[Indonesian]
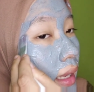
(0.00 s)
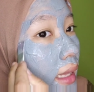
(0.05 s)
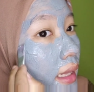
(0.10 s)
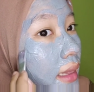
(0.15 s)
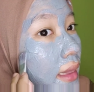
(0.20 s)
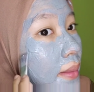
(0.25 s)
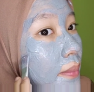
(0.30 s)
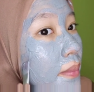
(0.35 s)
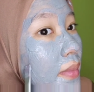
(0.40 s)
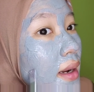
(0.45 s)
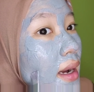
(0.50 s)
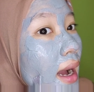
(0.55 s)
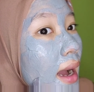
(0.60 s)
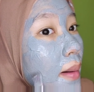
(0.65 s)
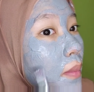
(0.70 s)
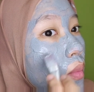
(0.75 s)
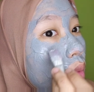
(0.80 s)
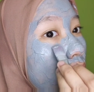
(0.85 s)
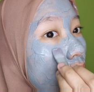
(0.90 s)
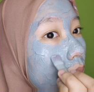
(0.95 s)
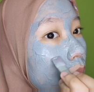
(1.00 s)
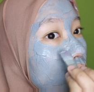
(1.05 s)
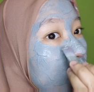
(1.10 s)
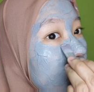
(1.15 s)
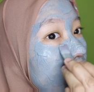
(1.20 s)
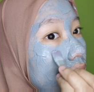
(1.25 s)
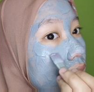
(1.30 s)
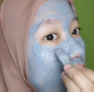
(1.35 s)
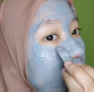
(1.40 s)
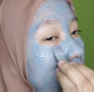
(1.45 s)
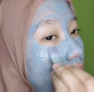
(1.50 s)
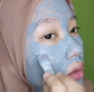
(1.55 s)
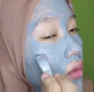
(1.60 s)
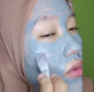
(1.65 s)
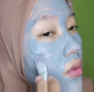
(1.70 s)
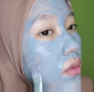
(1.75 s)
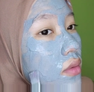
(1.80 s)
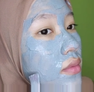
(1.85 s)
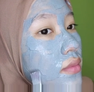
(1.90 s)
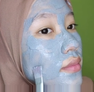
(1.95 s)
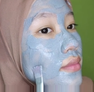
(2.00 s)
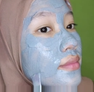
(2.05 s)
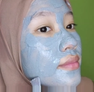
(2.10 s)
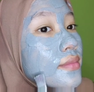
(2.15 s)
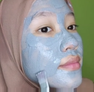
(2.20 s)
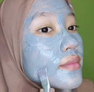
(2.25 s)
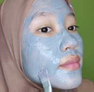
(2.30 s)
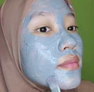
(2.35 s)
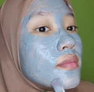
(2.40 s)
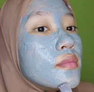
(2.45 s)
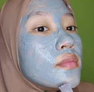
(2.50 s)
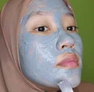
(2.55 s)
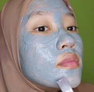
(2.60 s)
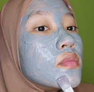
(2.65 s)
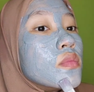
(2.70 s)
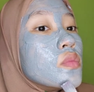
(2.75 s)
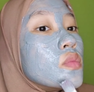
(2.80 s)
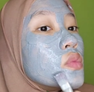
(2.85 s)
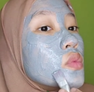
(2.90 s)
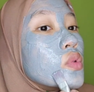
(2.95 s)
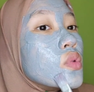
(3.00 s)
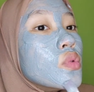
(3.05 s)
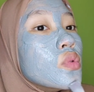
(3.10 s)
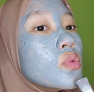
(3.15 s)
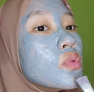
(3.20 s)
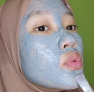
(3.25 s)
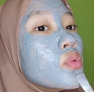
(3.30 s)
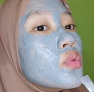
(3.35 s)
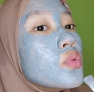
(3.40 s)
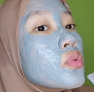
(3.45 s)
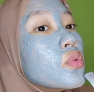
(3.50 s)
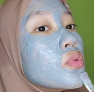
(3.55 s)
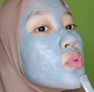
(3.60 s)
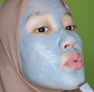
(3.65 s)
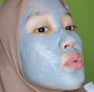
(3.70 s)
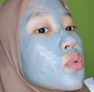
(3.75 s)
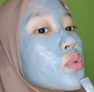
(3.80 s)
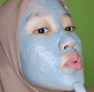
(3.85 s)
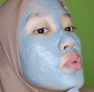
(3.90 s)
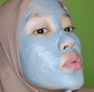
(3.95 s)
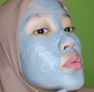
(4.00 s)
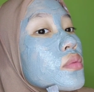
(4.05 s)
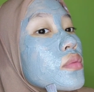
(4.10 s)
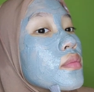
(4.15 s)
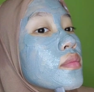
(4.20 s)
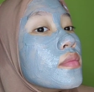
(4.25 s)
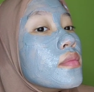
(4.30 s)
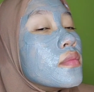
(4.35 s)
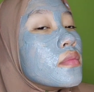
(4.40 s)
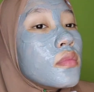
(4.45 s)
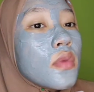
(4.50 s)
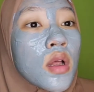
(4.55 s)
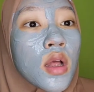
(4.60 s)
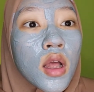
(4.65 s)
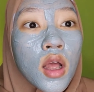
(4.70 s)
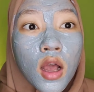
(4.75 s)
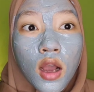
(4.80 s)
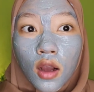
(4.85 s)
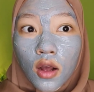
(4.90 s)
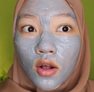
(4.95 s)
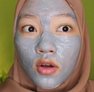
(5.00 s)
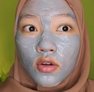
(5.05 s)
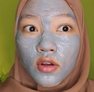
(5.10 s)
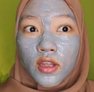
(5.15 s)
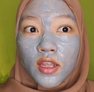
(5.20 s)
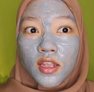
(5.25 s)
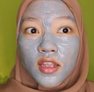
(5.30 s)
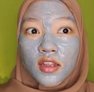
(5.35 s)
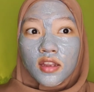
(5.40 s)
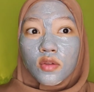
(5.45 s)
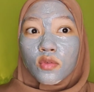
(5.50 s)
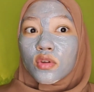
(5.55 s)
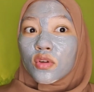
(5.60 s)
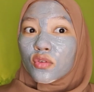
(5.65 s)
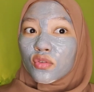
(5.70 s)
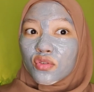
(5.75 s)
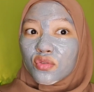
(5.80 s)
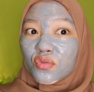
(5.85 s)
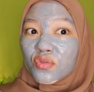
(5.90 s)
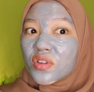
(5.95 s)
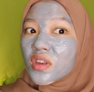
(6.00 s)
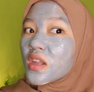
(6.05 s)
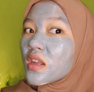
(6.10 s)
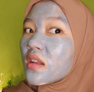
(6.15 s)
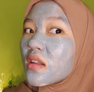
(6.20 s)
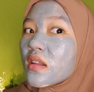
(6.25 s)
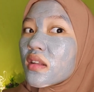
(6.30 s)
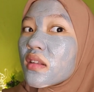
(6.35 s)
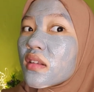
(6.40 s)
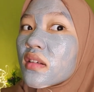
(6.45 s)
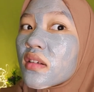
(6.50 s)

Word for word: hitam ke abu abuan gitu tuh tuh tuh kalau kayak gini mah hmm.